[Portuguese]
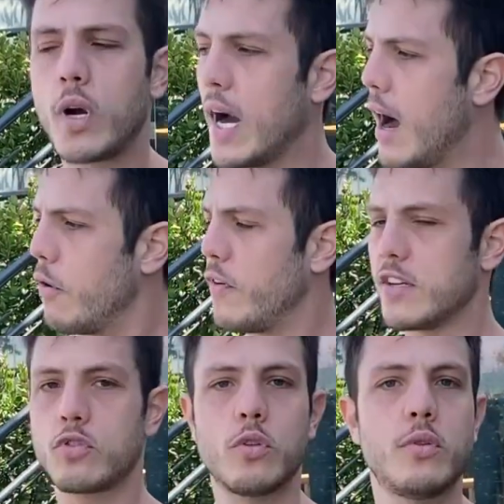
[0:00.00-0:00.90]
o carro,
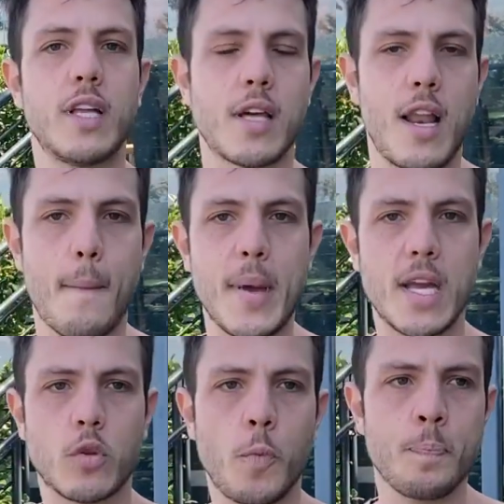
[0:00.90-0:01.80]
faz todo o
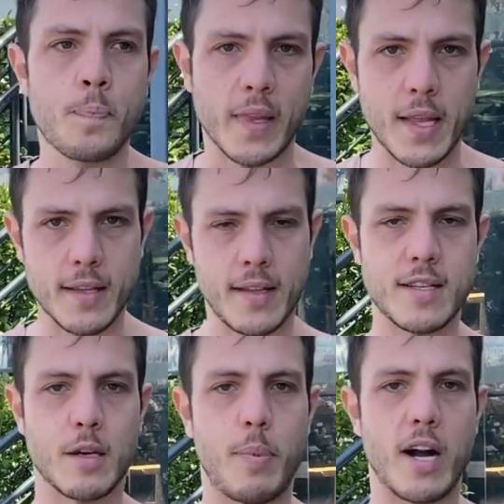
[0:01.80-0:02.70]
detalhamento
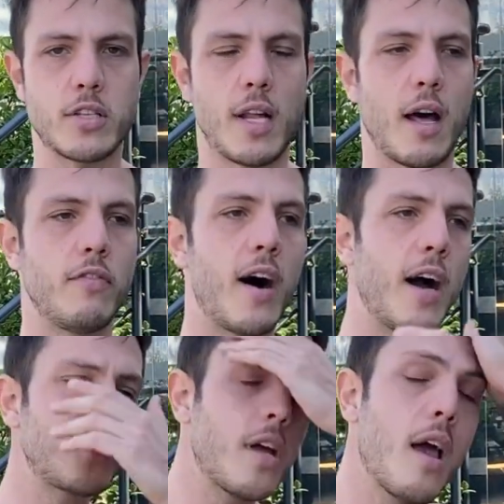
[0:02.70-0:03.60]
nessa parte da
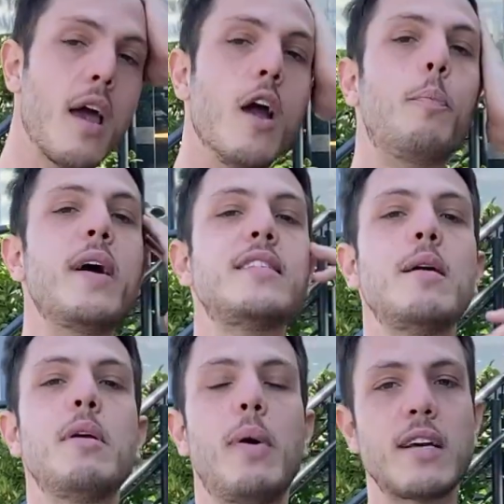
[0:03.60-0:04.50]
lavagem eu
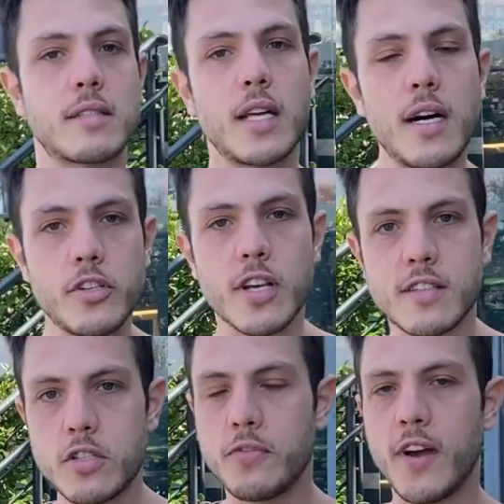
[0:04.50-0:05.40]
percebi bastante
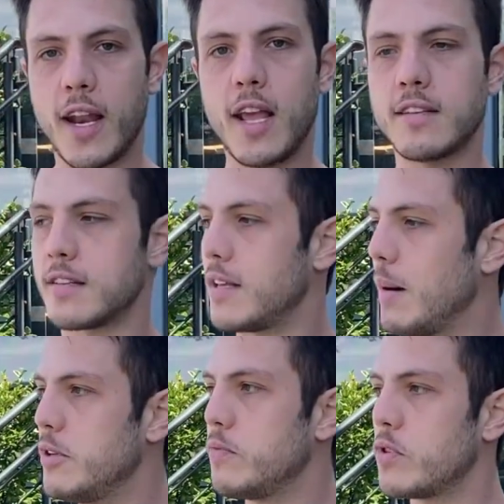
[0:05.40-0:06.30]
essa diferença,
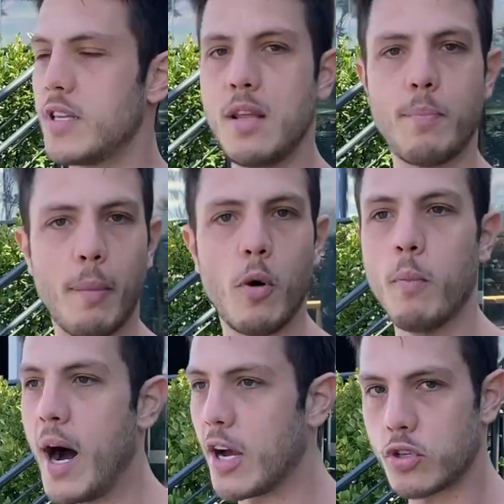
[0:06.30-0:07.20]
sabe? De você limpar por
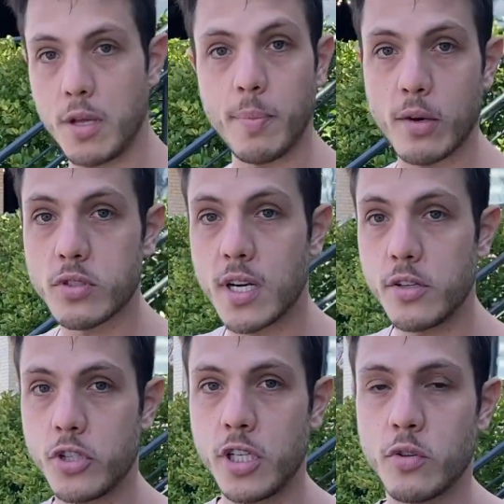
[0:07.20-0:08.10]
baixo, limpar nos
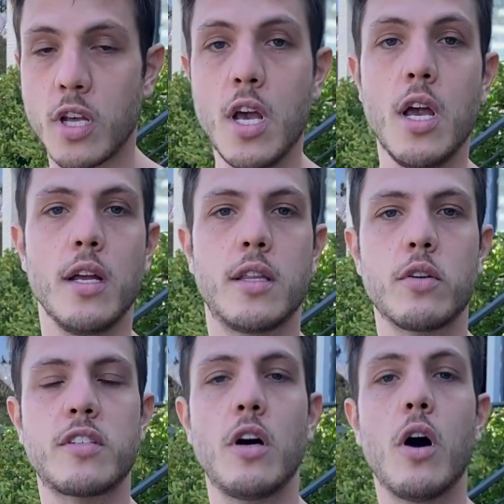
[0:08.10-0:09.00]
cantinhos. Então,
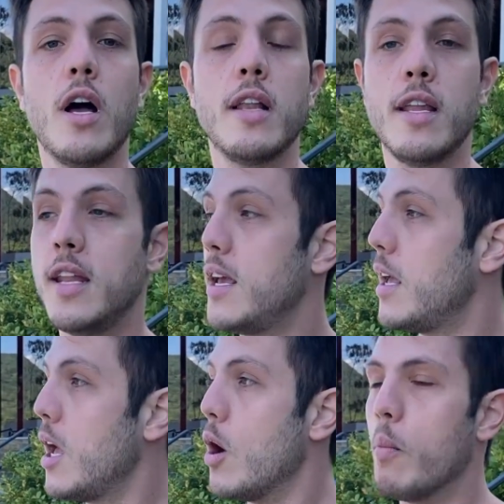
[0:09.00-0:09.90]
assim, ó, Nenê,